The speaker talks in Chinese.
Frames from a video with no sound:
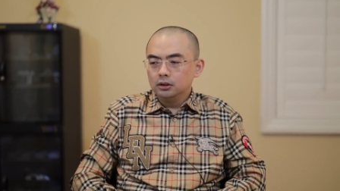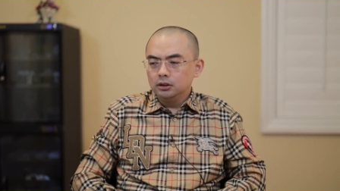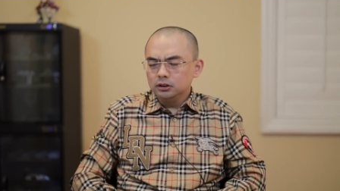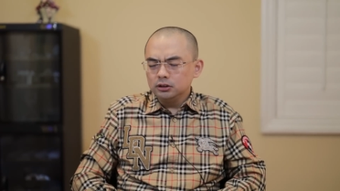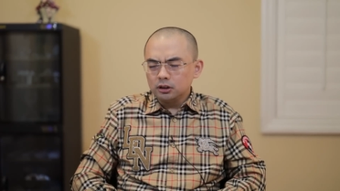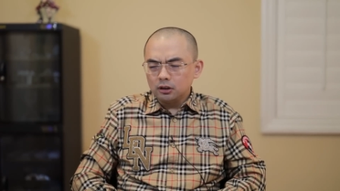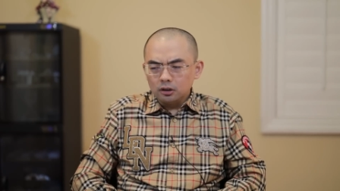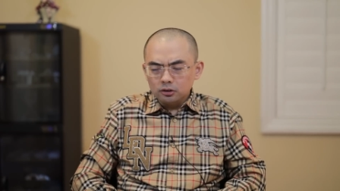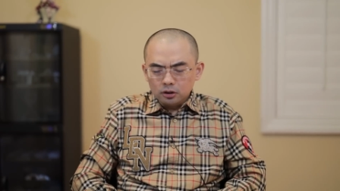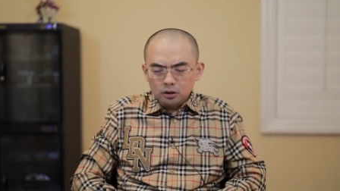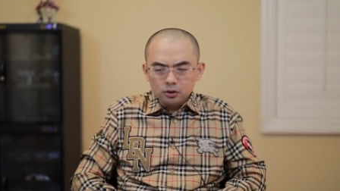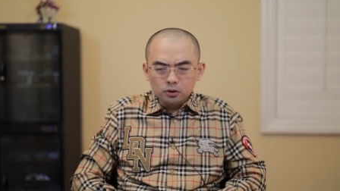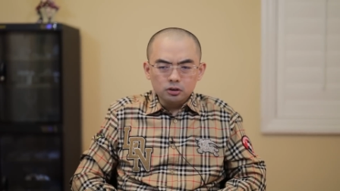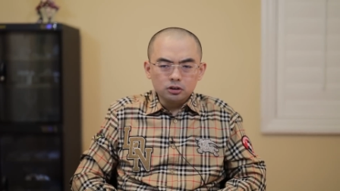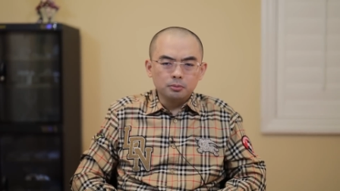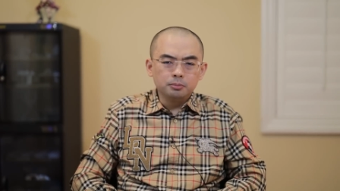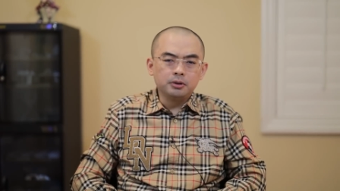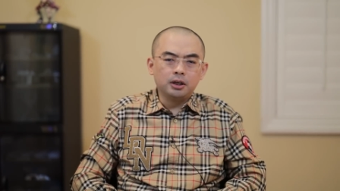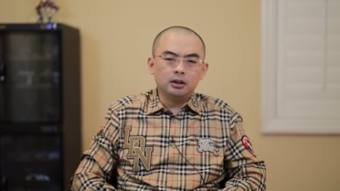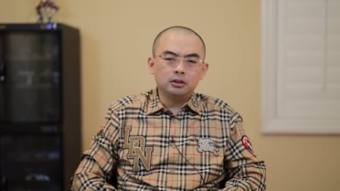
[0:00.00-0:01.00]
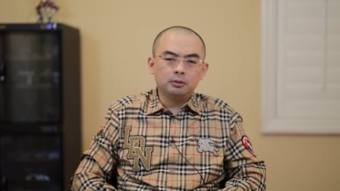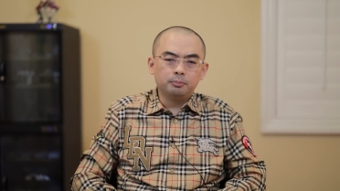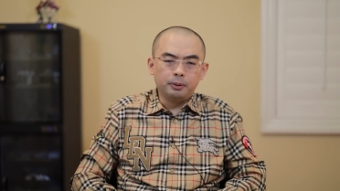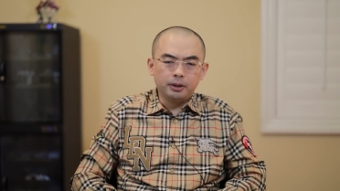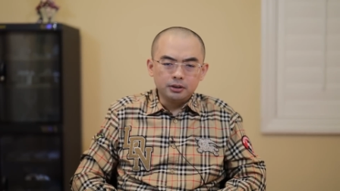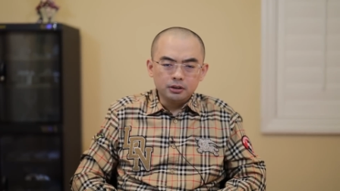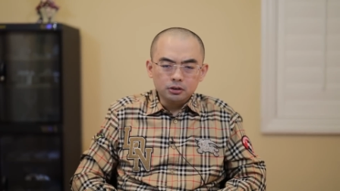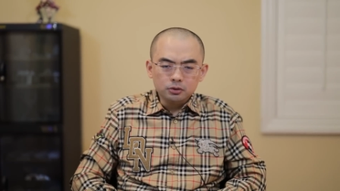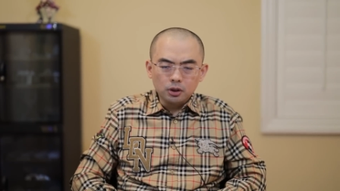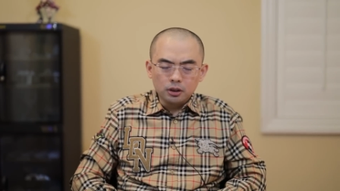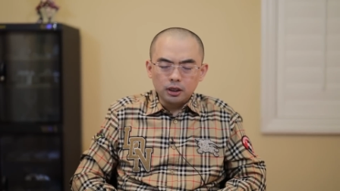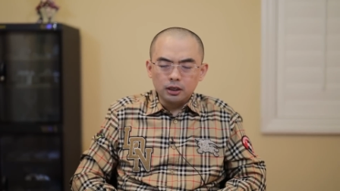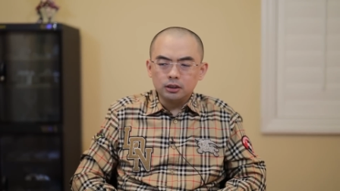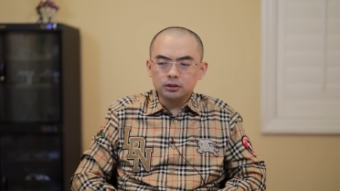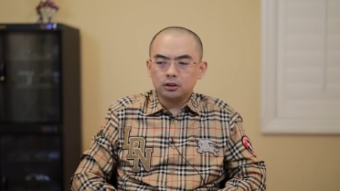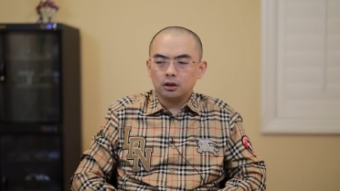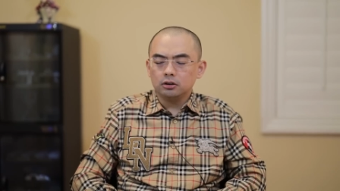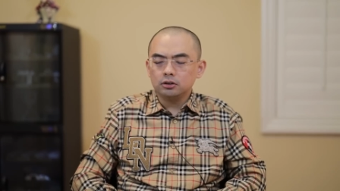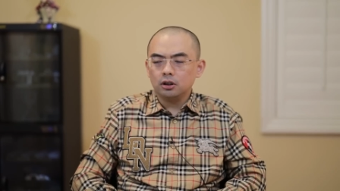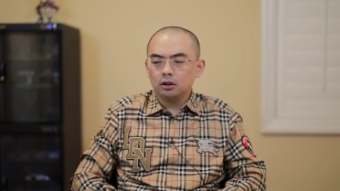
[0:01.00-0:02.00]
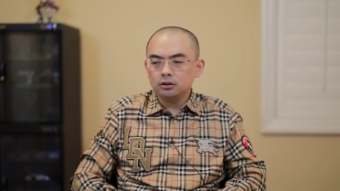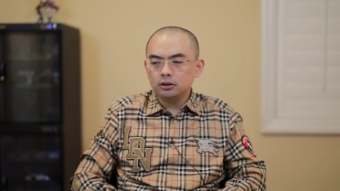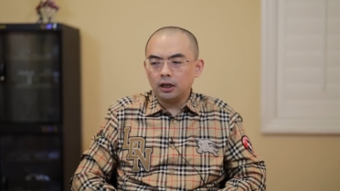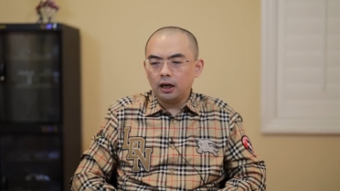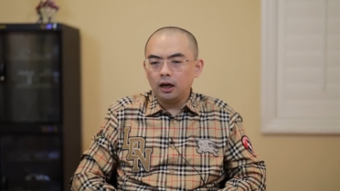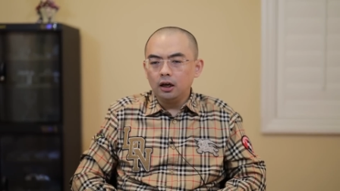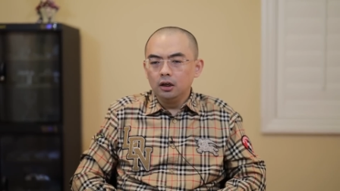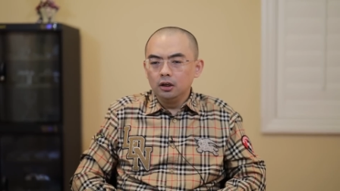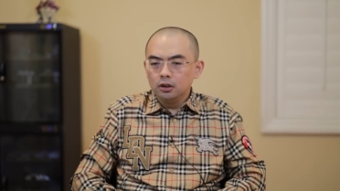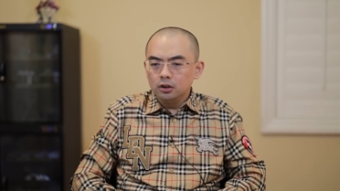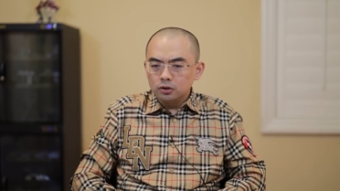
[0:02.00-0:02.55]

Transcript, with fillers: 这小道消息说什么呢？是北京传来的小道消息啊，